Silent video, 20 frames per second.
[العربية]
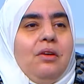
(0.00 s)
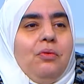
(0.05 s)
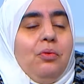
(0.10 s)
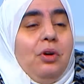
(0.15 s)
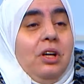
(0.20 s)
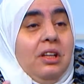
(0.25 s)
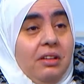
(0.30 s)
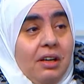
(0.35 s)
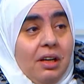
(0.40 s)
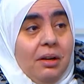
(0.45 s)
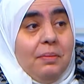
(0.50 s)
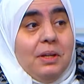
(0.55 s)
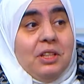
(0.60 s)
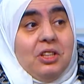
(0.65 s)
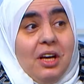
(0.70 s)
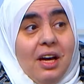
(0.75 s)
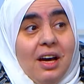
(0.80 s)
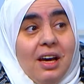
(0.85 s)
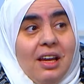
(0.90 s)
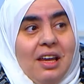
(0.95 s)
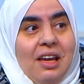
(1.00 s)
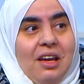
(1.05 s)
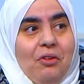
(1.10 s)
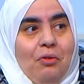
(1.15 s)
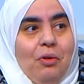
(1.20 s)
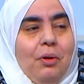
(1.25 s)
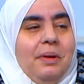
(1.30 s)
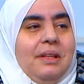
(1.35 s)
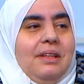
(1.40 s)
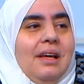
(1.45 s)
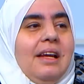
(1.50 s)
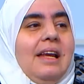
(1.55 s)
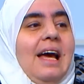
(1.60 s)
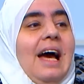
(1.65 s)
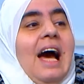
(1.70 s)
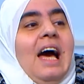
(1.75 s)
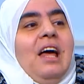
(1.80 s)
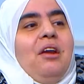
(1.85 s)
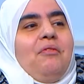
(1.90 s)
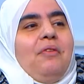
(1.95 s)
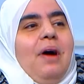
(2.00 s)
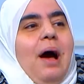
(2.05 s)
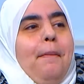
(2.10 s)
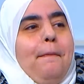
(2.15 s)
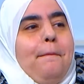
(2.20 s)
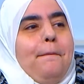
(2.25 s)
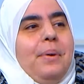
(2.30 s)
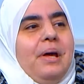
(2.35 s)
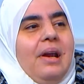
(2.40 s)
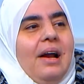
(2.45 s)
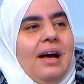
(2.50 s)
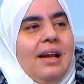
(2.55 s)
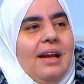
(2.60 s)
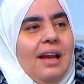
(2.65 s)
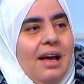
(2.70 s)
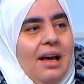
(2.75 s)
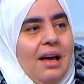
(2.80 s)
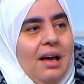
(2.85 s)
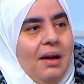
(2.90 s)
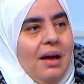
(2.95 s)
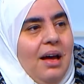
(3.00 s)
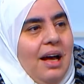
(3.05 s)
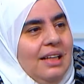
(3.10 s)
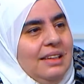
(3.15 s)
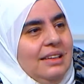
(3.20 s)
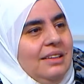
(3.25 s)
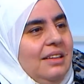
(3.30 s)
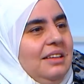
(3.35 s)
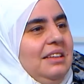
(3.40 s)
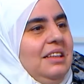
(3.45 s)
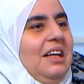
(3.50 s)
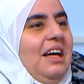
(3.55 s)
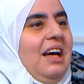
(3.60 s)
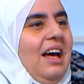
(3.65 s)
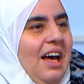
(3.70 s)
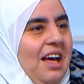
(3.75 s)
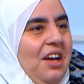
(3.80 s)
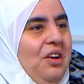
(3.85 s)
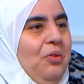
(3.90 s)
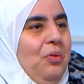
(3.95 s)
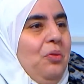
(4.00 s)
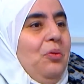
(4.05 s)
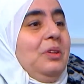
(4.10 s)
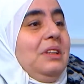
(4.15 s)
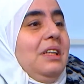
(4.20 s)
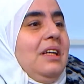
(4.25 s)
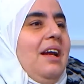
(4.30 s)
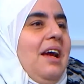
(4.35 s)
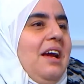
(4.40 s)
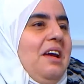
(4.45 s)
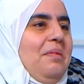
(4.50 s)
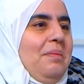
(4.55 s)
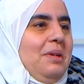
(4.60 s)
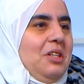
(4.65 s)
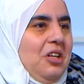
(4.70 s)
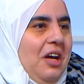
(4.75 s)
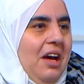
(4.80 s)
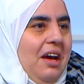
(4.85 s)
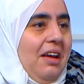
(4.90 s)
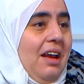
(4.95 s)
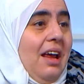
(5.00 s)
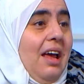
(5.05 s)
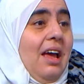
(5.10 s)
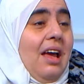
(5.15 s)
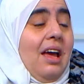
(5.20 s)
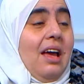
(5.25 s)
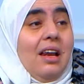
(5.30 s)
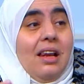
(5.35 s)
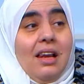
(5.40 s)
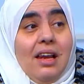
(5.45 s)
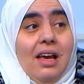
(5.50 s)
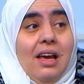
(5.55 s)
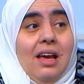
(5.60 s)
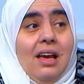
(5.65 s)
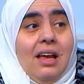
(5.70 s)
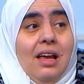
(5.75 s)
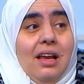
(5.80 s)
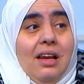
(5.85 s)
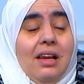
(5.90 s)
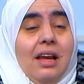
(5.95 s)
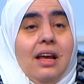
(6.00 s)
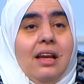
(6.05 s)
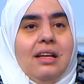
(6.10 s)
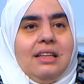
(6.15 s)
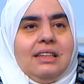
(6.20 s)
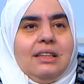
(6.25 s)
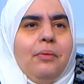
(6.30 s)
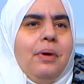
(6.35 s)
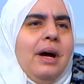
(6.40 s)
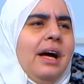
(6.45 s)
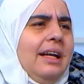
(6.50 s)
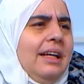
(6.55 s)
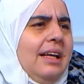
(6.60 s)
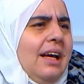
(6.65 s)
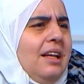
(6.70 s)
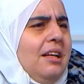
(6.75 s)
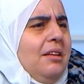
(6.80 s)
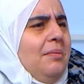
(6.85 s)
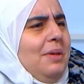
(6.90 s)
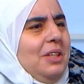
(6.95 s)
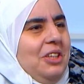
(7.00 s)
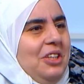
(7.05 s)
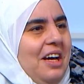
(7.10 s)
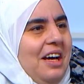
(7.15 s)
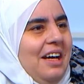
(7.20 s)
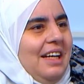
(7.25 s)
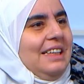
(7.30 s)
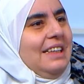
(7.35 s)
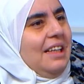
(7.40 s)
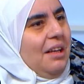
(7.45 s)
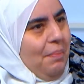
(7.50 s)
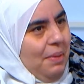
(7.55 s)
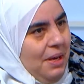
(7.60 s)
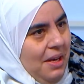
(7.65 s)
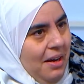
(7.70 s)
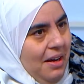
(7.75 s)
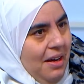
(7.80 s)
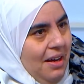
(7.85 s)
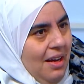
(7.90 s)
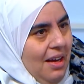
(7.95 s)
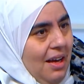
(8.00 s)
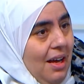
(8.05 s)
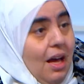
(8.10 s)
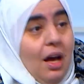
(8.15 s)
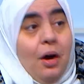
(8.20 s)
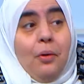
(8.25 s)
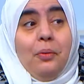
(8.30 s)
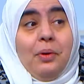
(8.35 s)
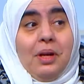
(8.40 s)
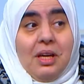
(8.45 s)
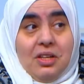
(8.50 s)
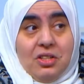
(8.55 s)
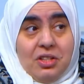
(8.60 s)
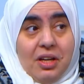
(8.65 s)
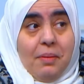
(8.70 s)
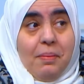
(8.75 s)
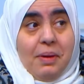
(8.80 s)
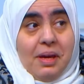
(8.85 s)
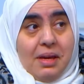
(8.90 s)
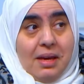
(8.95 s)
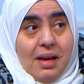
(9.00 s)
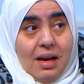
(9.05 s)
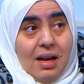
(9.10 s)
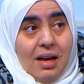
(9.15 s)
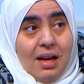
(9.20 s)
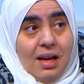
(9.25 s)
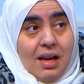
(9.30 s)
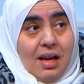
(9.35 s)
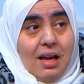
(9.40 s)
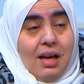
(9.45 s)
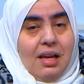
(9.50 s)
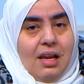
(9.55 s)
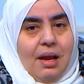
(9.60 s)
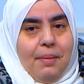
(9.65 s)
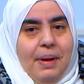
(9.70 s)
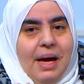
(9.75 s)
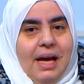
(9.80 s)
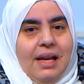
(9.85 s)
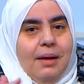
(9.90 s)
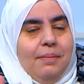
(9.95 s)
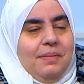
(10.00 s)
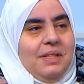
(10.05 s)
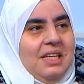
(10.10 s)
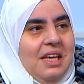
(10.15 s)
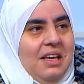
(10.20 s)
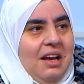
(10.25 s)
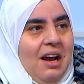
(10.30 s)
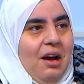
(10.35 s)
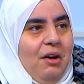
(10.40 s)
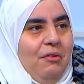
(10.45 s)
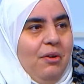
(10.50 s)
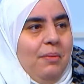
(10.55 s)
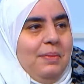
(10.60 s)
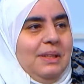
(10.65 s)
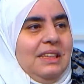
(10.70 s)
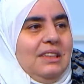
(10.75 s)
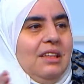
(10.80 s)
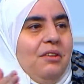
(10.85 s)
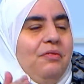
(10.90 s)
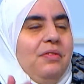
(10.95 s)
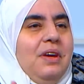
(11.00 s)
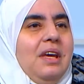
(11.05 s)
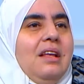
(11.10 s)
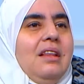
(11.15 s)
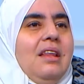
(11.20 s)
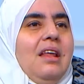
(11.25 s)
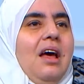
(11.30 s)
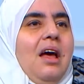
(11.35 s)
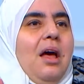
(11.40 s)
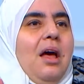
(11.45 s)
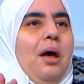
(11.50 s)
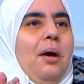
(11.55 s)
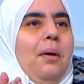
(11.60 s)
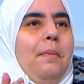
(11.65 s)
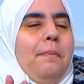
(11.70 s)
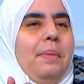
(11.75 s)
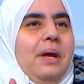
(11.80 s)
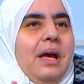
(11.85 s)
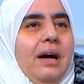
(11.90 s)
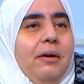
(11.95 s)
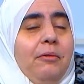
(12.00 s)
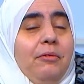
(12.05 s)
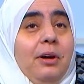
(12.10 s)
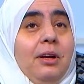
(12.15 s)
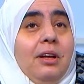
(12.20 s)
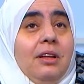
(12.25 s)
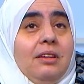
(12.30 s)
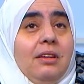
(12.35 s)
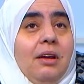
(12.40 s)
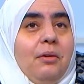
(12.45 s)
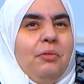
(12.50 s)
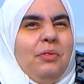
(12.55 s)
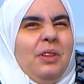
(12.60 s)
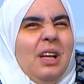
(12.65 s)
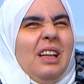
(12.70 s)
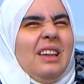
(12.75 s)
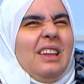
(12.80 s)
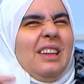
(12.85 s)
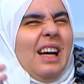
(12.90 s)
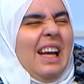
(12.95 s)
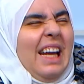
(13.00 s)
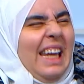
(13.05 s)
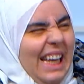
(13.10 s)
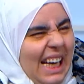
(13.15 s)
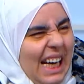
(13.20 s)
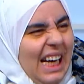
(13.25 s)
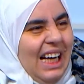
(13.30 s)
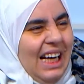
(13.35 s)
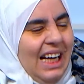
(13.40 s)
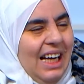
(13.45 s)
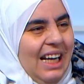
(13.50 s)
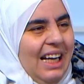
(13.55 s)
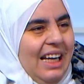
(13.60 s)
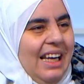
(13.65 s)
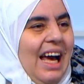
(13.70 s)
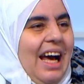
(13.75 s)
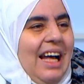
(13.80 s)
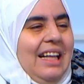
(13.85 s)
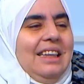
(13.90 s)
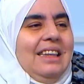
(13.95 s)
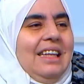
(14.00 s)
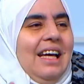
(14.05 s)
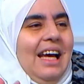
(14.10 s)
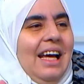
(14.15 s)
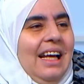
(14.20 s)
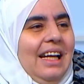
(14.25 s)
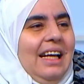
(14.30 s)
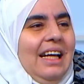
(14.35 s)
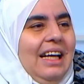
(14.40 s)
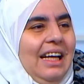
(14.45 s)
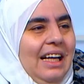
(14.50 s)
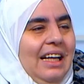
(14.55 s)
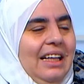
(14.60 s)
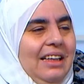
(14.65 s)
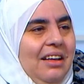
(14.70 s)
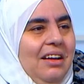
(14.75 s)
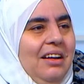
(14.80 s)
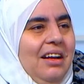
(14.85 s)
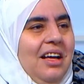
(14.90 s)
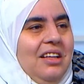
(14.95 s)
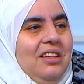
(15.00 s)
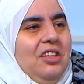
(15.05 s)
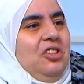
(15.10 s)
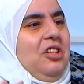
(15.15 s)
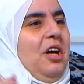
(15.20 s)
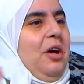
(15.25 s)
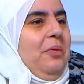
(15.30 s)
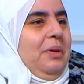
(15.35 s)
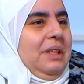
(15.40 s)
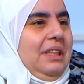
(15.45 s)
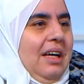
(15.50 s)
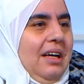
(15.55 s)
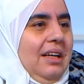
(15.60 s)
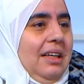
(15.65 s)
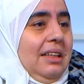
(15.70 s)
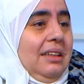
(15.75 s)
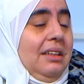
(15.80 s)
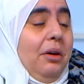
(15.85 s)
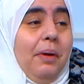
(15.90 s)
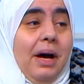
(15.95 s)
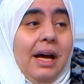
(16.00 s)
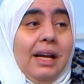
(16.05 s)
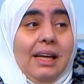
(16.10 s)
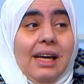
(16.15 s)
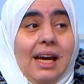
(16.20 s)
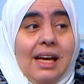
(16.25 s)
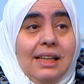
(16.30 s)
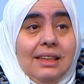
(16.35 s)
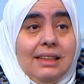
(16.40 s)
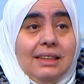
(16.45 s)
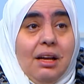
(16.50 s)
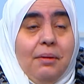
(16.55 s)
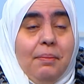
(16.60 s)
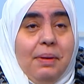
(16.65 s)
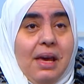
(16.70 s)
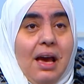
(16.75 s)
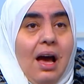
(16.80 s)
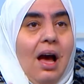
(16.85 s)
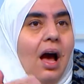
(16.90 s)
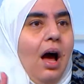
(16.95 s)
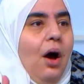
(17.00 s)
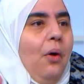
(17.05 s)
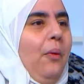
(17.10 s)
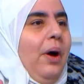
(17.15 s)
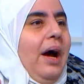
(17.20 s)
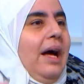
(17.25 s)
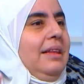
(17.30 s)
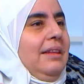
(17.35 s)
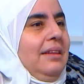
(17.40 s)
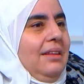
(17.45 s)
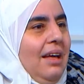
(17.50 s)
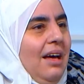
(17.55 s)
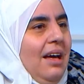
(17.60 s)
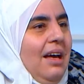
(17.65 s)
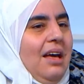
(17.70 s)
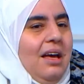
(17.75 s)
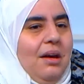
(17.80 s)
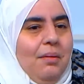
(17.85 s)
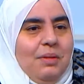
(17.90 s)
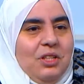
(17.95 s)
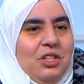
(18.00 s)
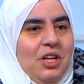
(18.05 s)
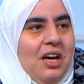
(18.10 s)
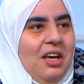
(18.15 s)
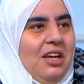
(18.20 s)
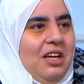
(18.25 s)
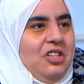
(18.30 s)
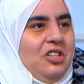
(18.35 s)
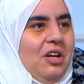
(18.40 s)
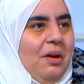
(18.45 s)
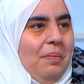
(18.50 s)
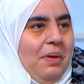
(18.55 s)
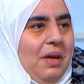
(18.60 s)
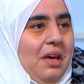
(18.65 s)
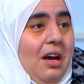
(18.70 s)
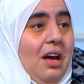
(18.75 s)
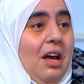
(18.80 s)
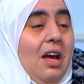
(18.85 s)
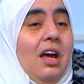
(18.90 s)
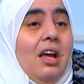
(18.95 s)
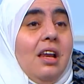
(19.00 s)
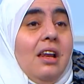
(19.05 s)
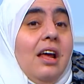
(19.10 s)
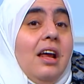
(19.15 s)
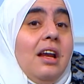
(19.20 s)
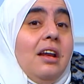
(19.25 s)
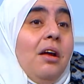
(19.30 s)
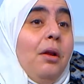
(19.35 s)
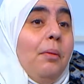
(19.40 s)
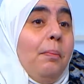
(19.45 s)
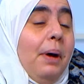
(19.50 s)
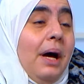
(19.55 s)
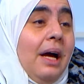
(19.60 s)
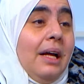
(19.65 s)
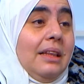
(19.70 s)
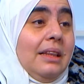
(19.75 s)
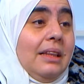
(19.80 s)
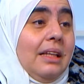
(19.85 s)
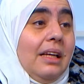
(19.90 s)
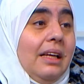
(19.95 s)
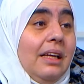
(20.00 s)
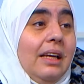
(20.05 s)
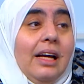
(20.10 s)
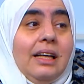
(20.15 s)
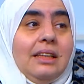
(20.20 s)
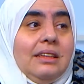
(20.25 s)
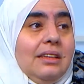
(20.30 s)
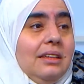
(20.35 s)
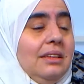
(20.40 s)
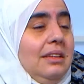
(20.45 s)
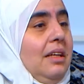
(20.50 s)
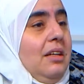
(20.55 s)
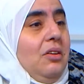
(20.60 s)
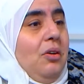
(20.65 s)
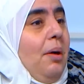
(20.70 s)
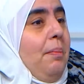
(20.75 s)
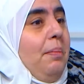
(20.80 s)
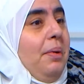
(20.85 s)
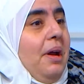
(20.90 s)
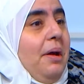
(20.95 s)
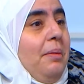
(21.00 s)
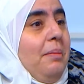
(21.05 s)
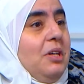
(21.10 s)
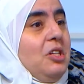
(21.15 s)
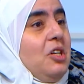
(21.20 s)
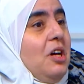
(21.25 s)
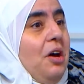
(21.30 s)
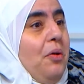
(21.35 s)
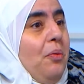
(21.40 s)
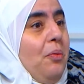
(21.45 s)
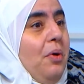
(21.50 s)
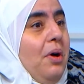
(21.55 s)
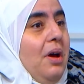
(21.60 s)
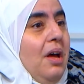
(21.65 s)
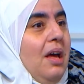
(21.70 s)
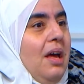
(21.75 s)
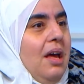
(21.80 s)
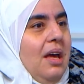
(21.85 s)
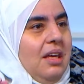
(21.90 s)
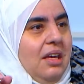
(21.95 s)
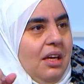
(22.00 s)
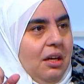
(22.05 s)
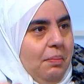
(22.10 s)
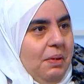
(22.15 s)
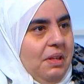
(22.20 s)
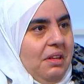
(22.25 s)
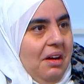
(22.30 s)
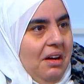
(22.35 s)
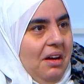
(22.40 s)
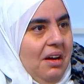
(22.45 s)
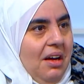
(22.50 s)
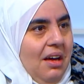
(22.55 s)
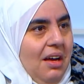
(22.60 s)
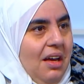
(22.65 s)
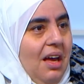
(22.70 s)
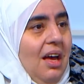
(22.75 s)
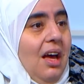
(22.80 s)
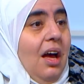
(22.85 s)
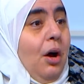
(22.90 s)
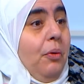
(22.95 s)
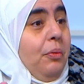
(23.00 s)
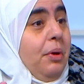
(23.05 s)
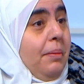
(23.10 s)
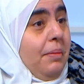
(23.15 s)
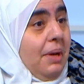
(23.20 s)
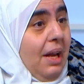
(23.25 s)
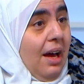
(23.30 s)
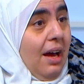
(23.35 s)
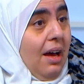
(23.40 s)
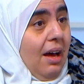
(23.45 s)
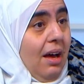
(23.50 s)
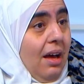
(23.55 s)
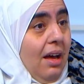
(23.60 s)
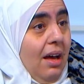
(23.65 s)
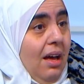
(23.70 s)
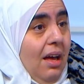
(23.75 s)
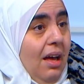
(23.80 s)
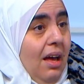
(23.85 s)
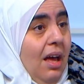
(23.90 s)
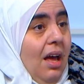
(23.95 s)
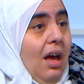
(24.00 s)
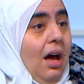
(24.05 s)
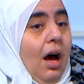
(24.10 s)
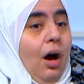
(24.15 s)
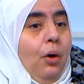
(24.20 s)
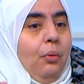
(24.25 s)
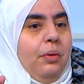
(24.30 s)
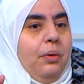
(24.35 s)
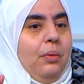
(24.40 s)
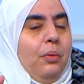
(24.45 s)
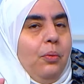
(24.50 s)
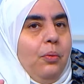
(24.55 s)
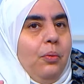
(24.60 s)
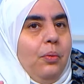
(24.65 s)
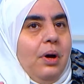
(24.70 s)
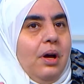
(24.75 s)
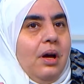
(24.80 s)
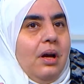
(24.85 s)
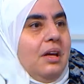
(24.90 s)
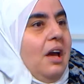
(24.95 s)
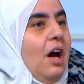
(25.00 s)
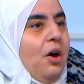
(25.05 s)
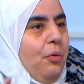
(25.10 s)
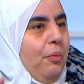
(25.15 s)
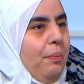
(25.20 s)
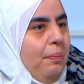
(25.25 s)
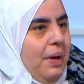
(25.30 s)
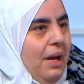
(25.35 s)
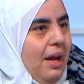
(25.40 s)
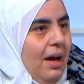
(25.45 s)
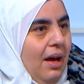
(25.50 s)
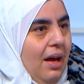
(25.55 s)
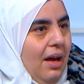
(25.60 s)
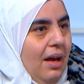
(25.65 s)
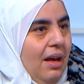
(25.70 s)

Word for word: وادرك مشاعري وبالتالي اعرف اعبر عنها استطيع ان ادير هي المشاعر ليه لان سواء كانت مشاعر سلبيه او ايجابيه لما انا بديرها فبستفيد بافضل طريقه لحتى انا اقدر اتجاوزها سواء كانت سلبيه او حتى مشاعر ايجابيه لان البعض لا يستطيع ان يعبر عن مشاعره يكبتها نعم. أو يمنعها أو يهرب منها